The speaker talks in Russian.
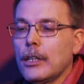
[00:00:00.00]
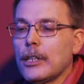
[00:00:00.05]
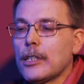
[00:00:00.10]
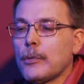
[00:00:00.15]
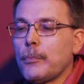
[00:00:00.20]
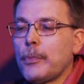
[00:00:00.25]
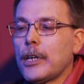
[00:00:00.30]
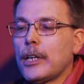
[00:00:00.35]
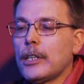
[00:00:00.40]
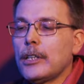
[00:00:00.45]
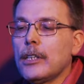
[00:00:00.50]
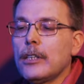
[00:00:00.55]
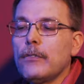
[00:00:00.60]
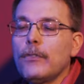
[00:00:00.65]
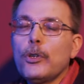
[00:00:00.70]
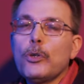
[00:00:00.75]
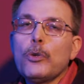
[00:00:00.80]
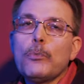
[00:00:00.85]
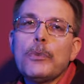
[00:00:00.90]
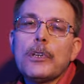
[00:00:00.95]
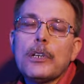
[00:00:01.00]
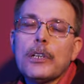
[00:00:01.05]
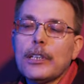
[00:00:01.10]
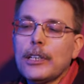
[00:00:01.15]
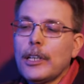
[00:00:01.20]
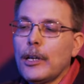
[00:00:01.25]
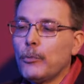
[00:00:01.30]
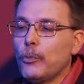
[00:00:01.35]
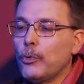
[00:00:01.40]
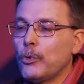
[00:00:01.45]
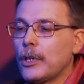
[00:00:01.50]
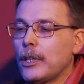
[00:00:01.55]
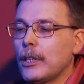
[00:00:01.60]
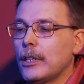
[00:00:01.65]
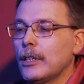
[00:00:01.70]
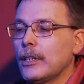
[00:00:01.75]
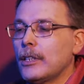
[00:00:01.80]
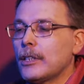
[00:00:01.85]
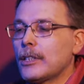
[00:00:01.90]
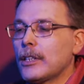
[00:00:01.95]
За парадной дверью мира гламура
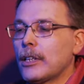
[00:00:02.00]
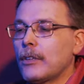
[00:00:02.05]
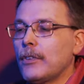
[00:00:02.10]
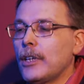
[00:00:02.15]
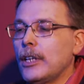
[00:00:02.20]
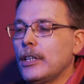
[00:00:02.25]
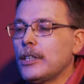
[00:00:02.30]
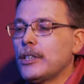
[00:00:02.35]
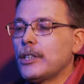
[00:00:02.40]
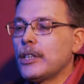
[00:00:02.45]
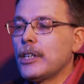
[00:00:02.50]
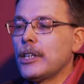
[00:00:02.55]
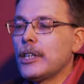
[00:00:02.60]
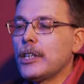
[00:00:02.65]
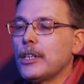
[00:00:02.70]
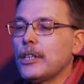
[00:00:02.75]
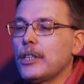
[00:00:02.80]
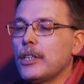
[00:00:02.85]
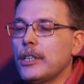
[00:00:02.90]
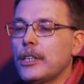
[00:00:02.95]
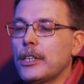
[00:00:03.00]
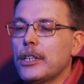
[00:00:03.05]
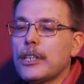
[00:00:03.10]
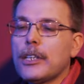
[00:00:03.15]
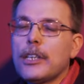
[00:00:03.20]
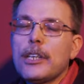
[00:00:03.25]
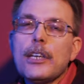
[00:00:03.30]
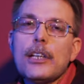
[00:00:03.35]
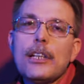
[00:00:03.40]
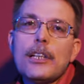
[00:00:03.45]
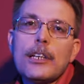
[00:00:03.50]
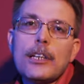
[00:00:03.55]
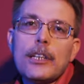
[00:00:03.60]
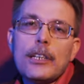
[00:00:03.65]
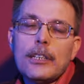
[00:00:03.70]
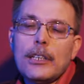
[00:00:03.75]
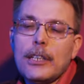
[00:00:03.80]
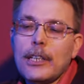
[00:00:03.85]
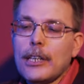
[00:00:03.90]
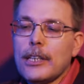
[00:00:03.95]
скрывались рекетиры,
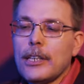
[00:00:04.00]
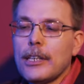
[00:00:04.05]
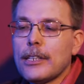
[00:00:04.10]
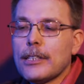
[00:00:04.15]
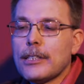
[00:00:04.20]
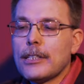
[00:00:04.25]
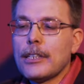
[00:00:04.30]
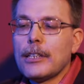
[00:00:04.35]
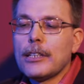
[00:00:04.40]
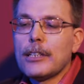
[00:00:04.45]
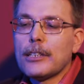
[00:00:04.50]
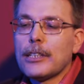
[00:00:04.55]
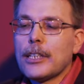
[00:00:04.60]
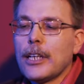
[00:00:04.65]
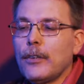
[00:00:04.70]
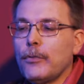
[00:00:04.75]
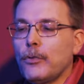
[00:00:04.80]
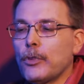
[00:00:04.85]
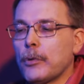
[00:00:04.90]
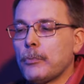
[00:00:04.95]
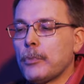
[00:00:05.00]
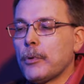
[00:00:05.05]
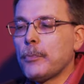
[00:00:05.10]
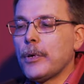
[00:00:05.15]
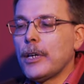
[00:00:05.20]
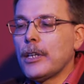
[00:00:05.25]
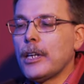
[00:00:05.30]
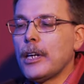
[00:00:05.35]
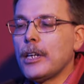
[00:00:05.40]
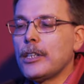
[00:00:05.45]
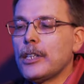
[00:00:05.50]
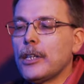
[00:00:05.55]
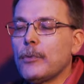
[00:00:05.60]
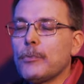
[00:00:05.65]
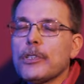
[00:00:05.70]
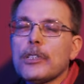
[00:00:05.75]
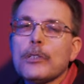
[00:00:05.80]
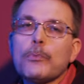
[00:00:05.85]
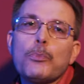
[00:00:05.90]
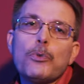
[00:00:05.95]
киллеры, наезды, разговоры по
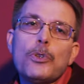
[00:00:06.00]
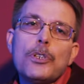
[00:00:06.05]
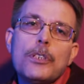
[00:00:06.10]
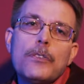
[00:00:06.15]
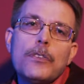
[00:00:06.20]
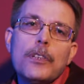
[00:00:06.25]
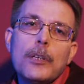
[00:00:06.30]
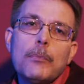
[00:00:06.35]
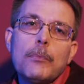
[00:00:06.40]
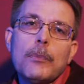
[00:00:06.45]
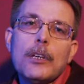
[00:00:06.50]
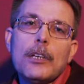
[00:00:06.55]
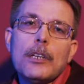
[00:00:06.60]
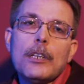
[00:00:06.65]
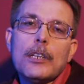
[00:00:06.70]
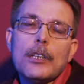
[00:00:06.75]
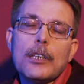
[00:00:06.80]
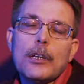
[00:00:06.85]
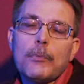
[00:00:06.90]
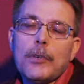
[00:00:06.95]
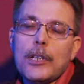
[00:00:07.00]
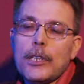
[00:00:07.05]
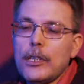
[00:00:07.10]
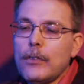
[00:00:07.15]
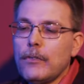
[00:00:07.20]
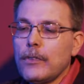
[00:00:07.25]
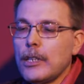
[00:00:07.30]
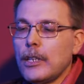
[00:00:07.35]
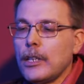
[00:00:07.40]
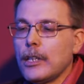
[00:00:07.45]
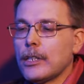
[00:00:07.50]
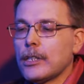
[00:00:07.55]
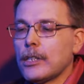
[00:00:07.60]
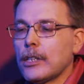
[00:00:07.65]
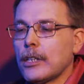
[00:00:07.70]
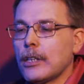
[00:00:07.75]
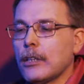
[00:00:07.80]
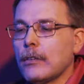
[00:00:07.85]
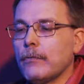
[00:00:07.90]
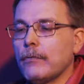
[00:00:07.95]
понятиям с использованием ненормативной
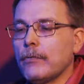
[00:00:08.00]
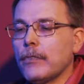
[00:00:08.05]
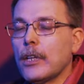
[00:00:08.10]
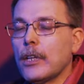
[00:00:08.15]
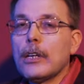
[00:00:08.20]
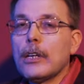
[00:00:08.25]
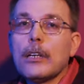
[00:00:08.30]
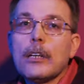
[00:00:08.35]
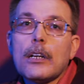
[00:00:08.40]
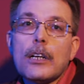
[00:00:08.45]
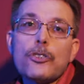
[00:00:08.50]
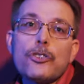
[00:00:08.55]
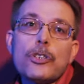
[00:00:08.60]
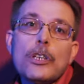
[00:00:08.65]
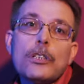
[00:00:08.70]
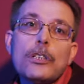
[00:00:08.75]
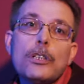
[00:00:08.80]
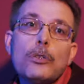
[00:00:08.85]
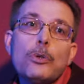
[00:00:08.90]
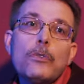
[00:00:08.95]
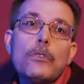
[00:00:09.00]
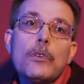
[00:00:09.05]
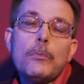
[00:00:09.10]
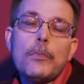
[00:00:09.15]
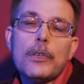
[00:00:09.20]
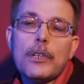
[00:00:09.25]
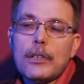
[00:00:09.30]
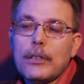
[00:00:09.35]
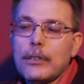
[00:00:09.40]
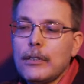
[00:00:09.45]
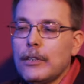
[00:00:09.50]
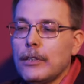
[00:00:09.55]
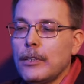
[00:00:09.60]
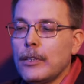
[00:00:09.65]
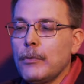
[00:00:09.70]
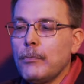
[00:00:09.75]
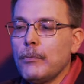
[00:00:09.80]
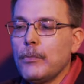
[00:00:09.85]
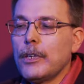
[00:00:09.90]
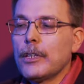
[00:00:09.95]
лексики. Рождался новый мир –
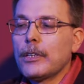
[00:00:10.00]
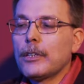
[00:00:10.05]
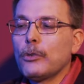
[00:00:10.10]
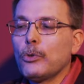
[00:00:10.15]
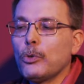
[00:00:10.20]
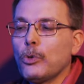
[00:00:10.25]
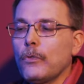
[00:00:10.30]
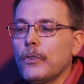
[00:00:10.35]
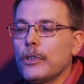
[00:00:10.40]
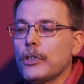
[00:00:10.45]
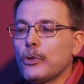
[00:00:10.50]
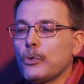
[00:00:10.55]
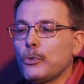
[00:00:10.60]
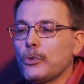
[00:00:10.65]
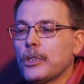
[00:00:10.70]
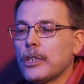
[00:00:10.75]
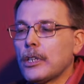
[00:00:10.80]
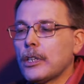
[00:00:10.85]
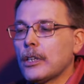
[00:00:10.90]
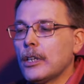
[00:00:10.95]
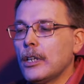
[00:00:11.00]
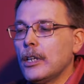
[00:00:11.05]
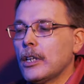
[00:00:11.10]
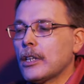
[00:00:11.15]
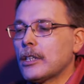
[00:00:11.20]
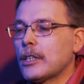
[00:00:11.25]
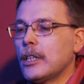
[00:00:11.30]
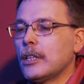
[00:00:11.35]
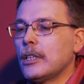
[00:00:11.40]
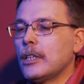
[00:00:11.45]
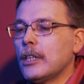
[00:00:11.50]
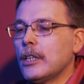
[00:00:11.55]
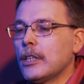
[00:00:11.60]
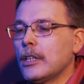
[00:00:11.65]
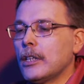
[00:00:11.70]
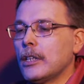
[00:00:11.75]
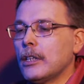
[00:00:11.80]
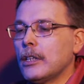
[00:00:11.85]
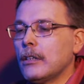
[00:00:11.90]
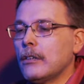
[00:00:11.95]
мир новых русских. Кстати,
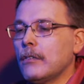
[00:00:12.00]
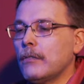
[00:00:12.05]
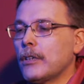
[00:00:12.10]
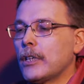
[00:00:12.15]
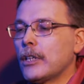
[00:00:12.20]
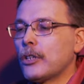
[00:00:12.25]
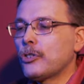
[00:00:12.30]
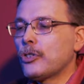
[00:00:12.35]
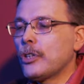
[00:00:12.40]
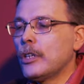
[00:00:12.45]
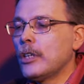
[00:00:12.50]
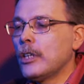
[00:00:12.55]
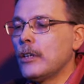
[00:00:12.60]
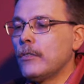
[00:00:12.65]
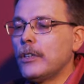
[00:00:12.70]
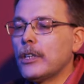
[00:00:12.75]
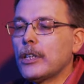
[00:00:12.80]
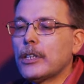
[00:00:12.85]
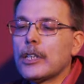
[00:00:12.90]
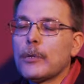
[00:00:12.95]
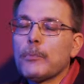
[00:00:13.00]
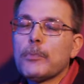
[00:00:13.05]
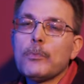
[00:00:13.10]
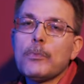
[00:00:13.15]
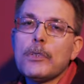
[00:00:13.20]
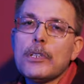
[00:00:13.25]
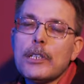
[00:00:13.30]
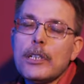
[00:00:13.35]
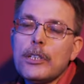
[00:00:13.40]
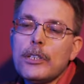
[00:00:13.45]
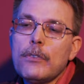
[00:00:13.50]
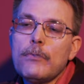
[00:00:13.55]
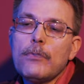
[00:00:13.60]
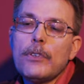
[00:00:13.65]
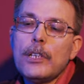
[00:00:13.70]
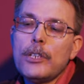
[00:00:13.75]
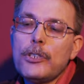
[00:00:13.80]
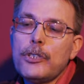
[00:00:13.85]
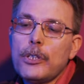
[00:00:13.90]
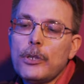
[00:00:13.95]
это выражение в некотором смысле
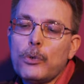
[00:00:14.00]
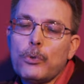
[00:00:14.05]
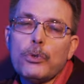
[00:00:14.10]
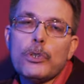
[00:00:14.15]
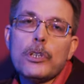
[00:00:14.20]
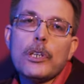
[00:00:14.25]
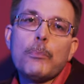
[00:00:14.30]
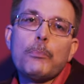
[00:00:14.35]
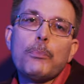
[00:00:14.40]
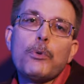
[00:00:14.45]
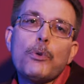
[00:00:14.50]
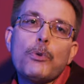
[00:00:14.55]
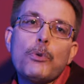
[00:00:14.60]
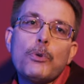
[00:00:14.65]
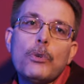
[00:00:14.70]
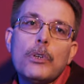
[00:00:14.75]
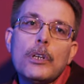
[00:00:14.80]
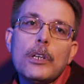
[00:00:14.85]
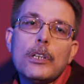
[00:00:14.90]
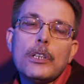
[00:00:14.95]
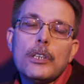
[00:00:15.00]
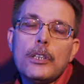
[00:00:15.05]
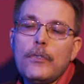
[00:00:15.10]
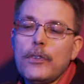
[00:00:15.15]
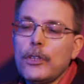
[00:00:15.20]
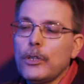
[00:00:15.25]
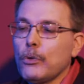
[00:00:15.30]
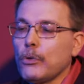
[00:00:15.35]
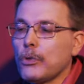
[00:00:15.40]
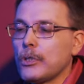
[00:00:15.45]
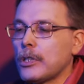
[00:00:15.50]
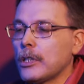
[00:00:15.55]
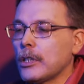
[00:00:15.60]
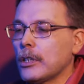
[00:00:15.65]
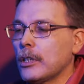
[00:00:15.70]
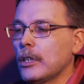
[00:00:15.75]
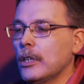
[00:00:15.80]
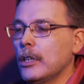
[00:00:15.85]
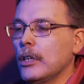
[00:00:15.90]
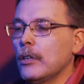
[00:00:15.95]
символизирует эпоху
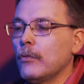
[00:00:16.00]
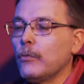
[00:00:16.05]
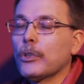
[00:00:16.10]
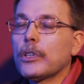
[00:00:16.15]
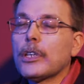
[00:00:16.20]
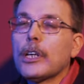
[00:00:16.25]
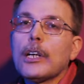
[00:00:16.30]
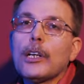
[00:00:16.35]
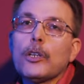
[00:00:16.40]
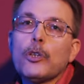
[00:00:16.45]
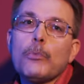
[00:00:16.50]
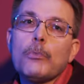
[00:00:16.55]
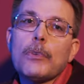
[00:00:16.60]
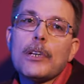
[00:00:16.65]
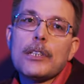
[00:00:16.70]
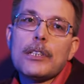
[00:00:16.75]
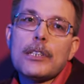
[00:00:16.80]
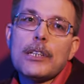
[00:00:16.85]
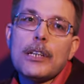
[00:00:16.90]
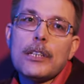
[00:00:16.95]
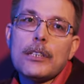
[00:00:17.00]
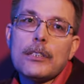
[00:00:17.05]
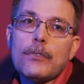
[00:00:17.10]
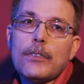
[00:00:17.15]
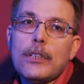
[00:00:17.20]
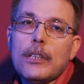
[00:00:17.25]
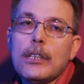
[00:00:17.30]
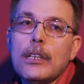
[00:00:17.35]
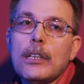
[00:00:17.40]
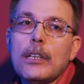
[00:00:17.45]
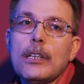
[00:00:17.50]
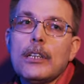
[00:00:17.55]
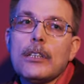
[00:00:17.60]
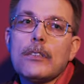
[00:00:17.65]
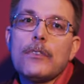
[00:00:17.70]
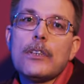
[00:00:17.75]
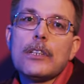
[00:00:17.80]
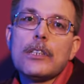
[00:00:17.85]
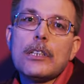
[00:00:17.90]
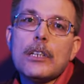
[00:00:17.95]
90-х. Вот как о нем рассказывает
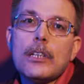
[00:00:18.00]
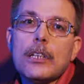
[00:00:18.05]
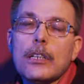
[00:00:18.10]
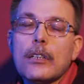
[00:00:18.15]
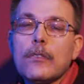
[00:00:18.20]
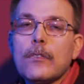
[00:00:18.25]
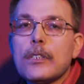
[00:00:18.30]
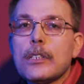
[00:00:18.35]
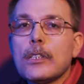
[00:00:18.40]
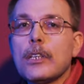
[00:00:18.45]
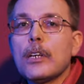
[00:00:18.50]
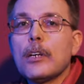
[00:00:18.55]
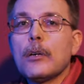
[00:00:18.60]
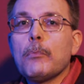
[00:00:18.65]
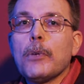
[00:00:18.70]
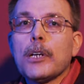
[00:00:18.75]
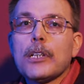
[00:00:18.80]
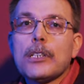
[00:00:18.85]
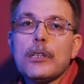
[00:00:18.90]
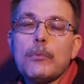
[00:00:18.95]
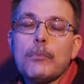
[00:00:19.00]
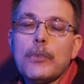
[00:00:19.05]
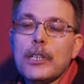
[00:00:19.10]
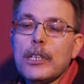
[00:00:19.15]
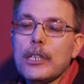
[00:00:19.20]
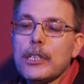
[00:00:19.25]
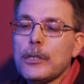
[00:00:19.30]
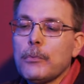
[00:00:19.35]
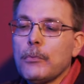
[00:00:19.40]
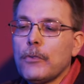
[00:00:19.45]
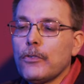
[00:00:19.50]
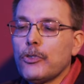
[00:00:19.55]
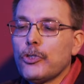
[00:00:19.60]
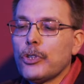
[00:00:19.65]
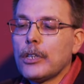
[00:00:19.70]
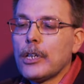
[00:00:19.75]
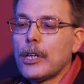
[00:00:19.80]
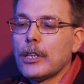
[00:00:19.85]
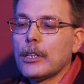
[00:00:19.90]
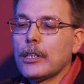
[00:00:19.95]
известный лингвист Максим
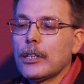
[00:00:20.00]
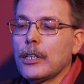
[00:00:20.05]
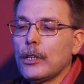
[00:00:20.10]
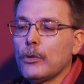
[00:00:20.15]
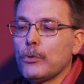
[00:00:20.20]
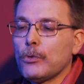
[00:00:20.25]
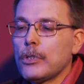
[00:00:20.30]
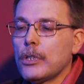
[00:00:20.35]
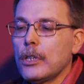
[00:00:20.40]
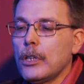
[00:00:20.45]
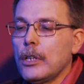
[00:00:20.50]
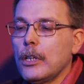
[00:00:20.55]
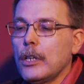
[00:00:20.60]
Анисимович Крангаус.